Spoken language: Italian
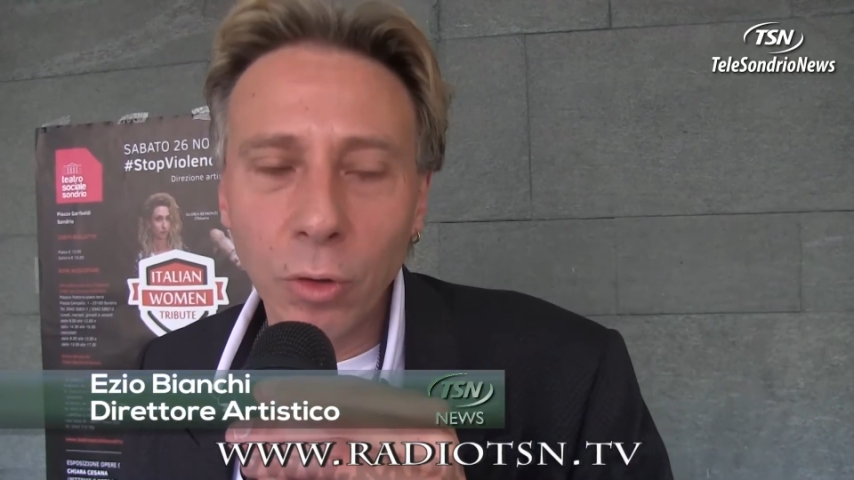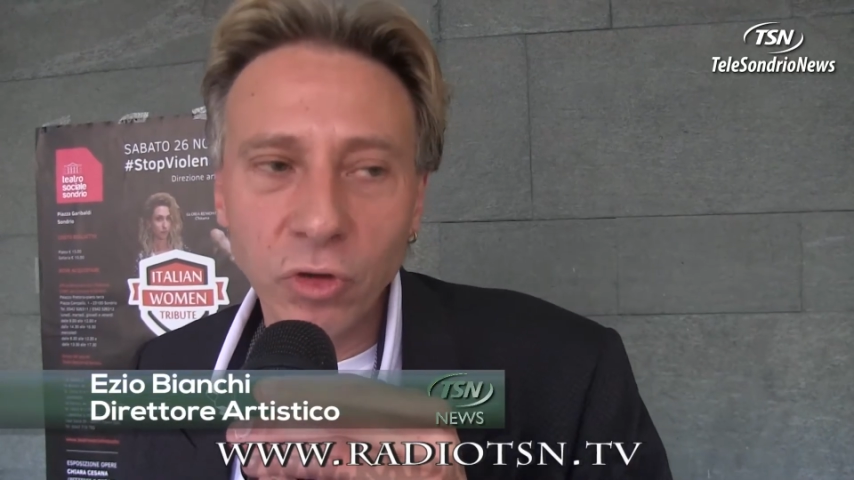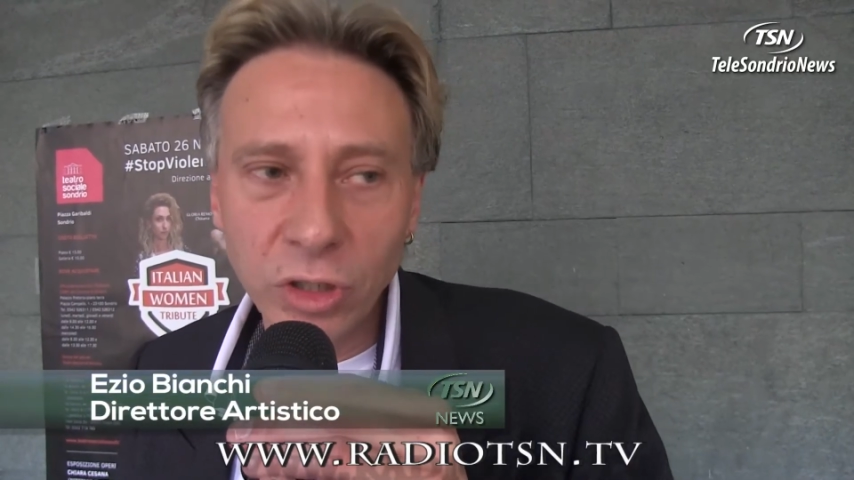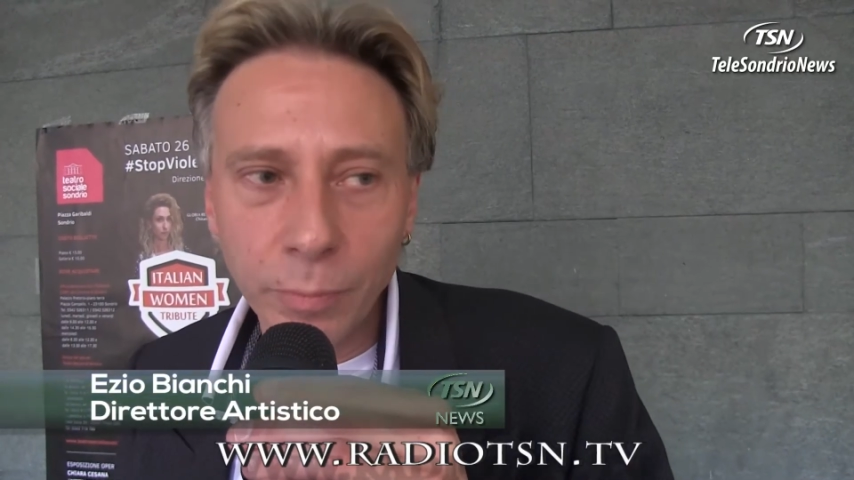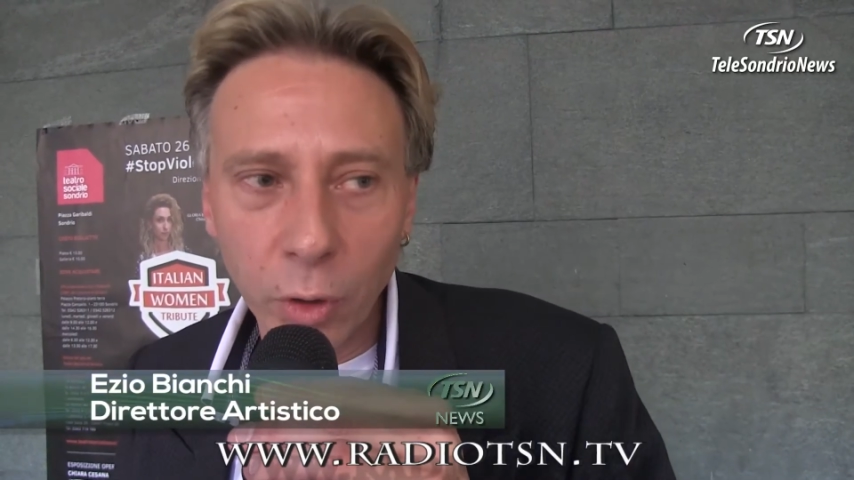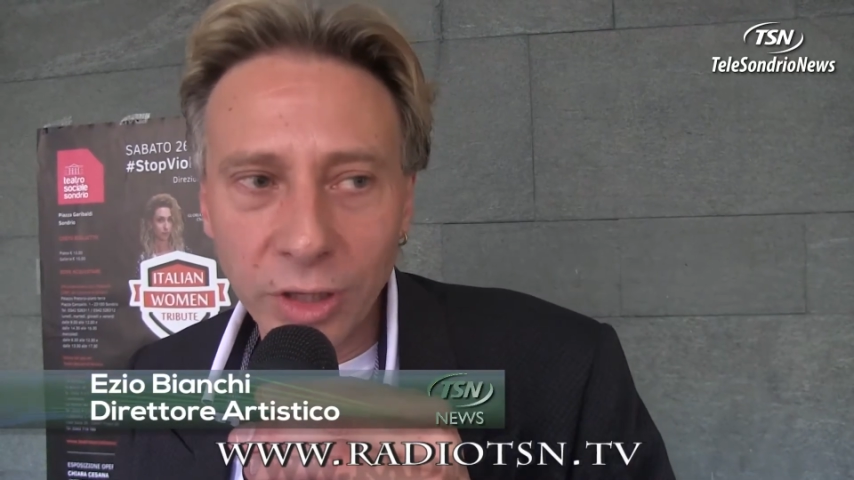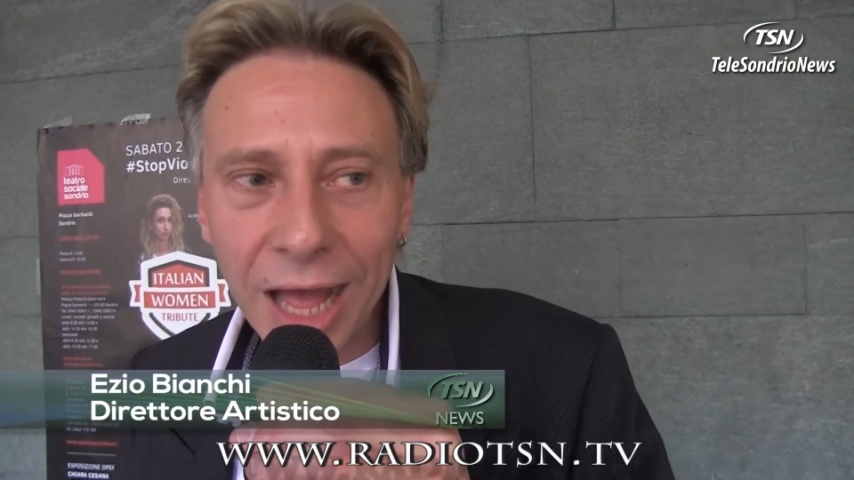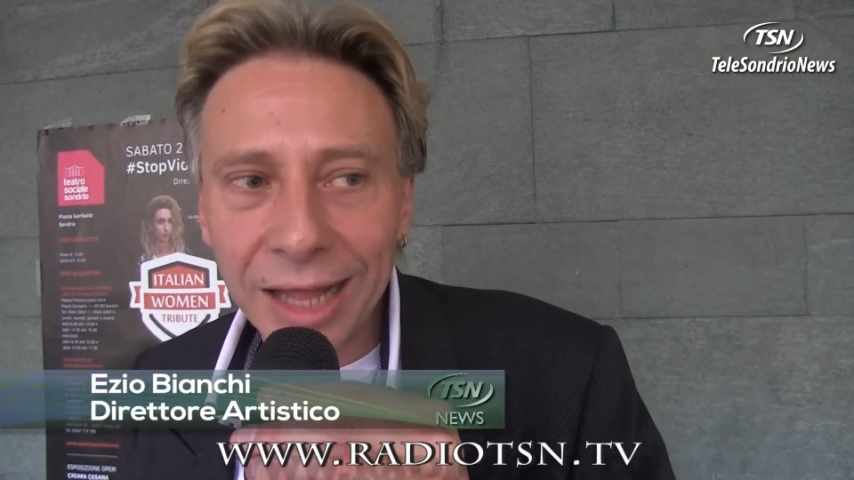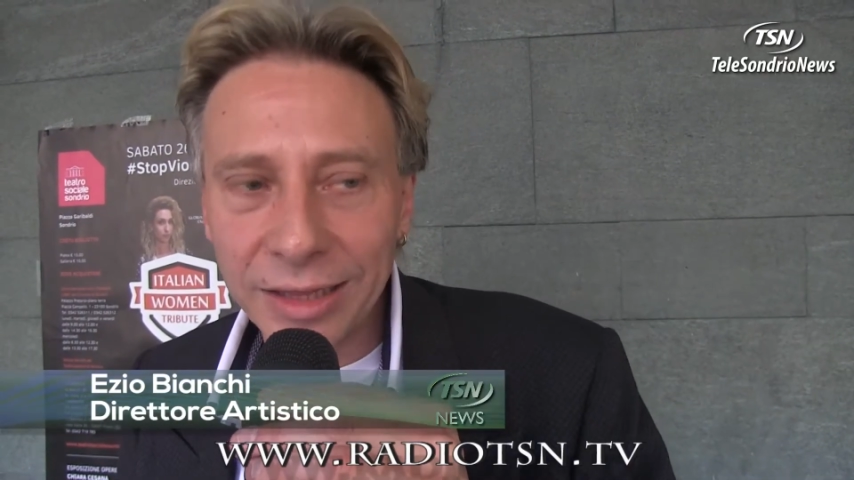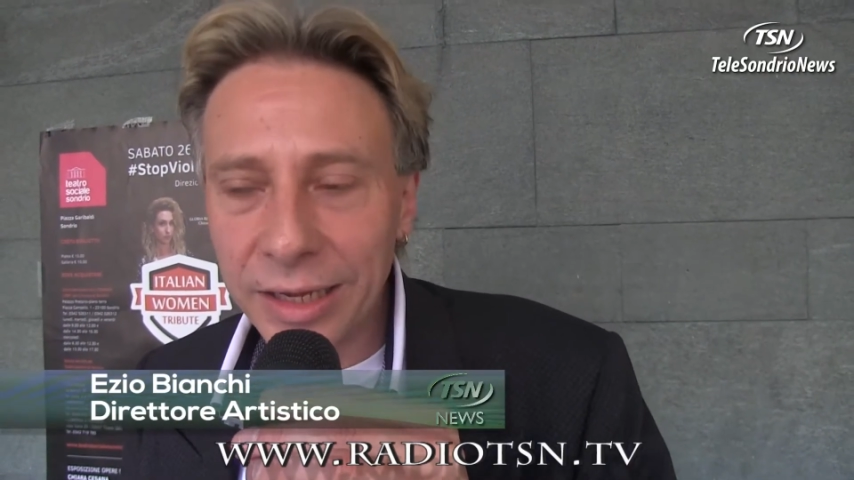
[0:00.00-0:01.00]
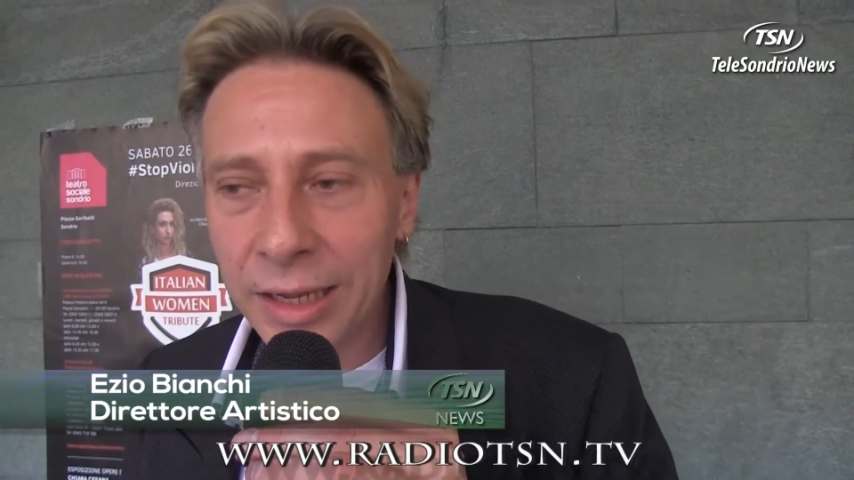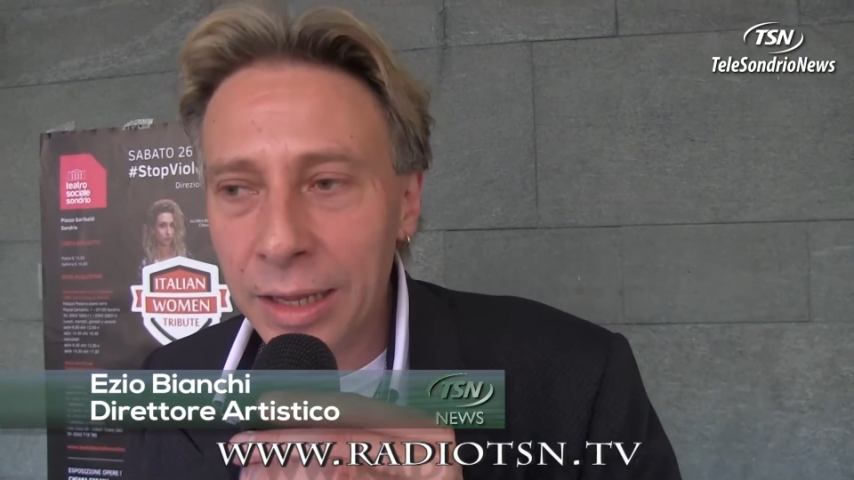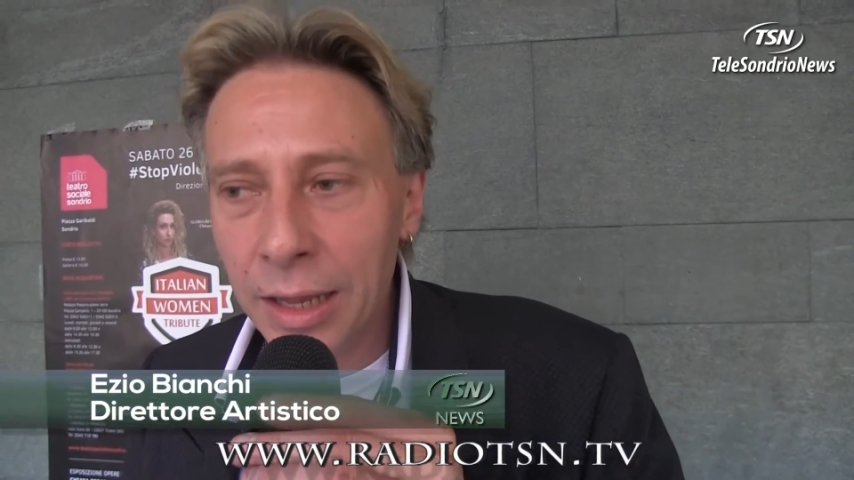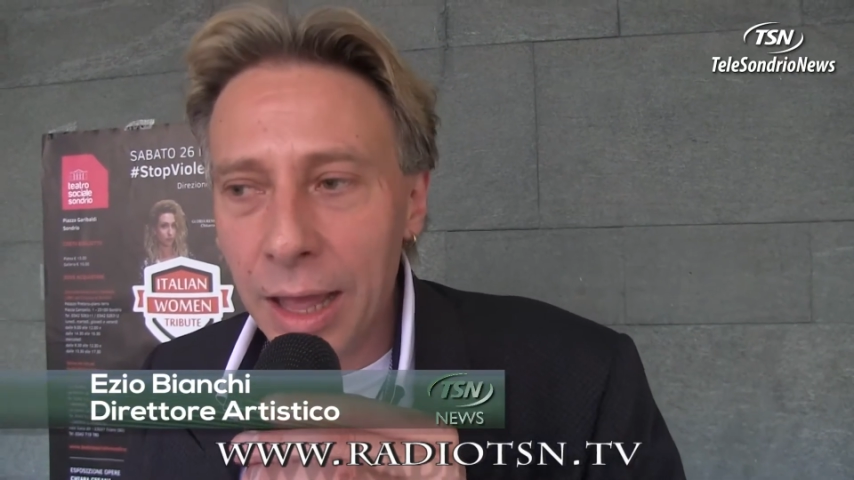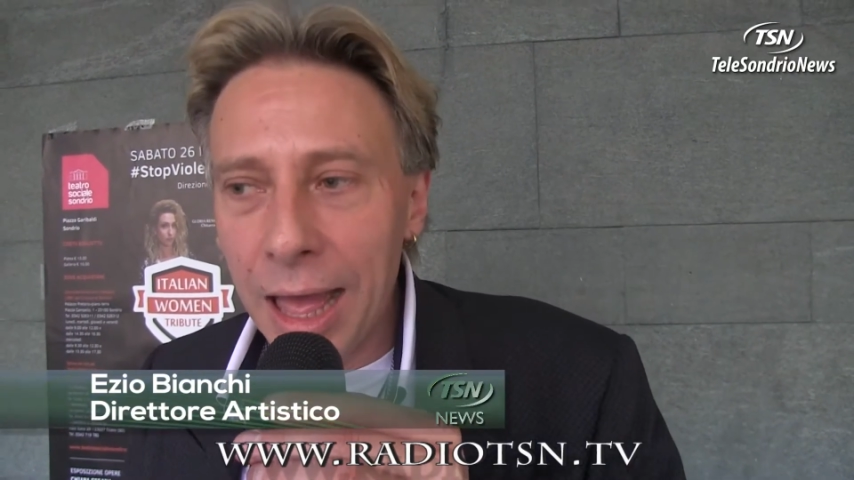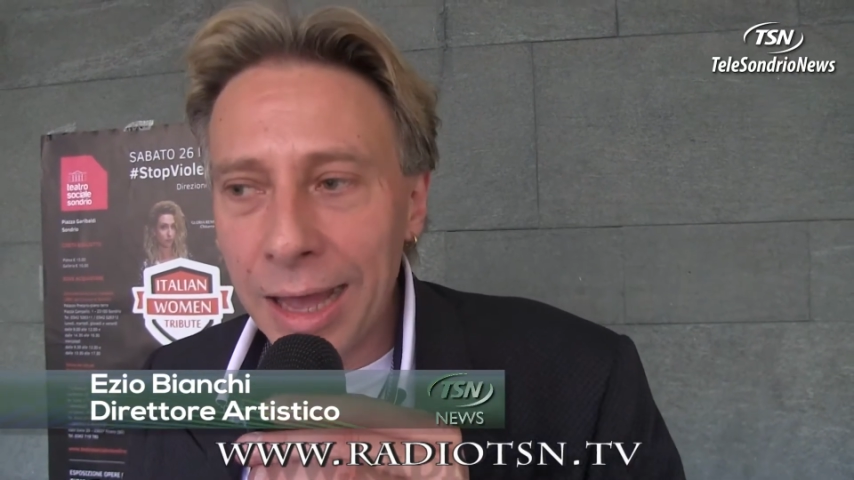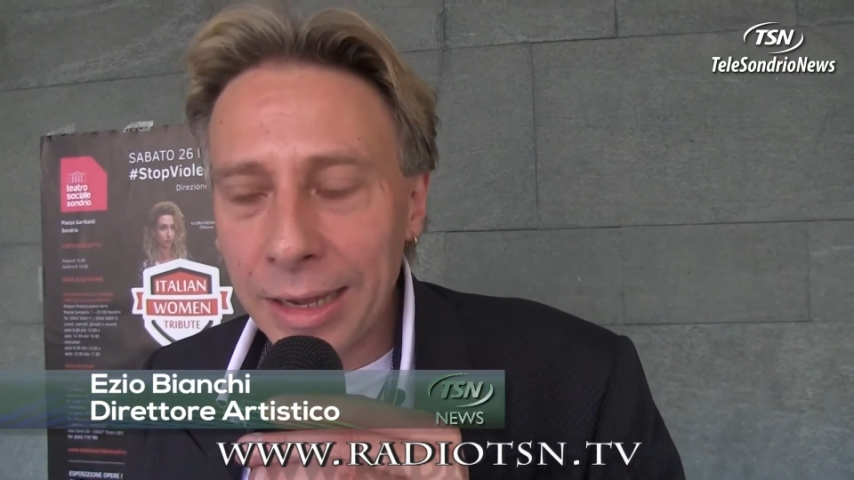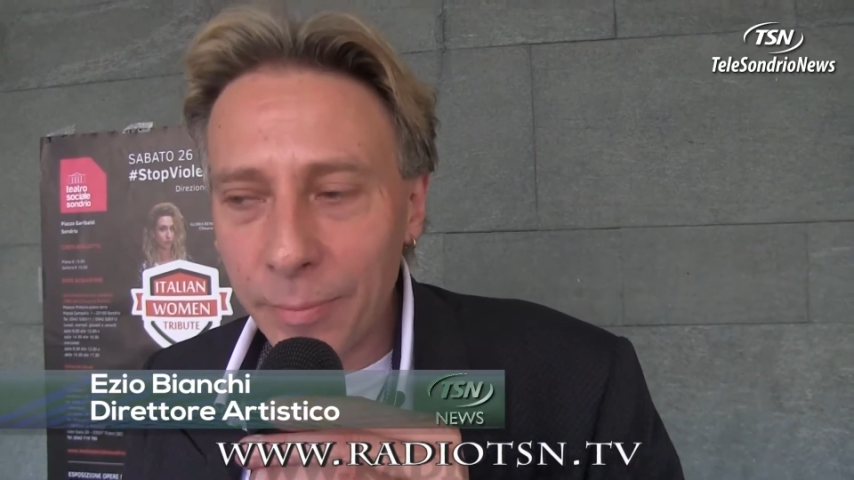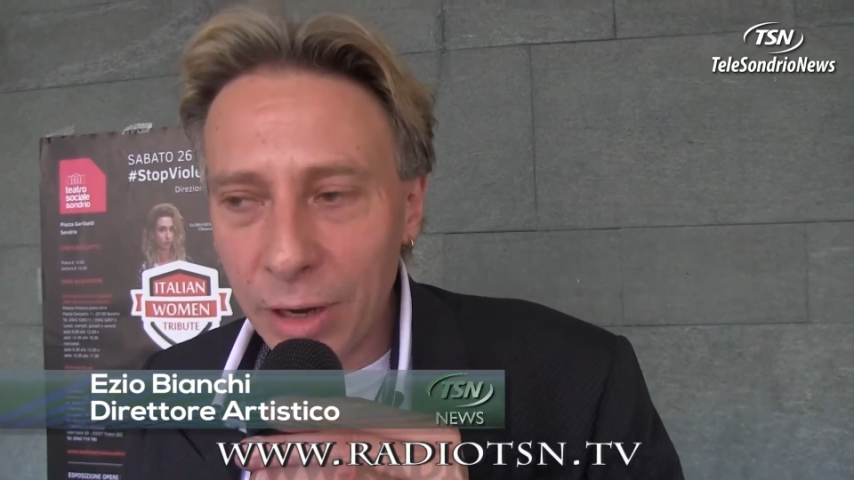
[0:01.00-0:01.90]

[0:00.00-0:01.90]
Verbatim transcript: così importante anche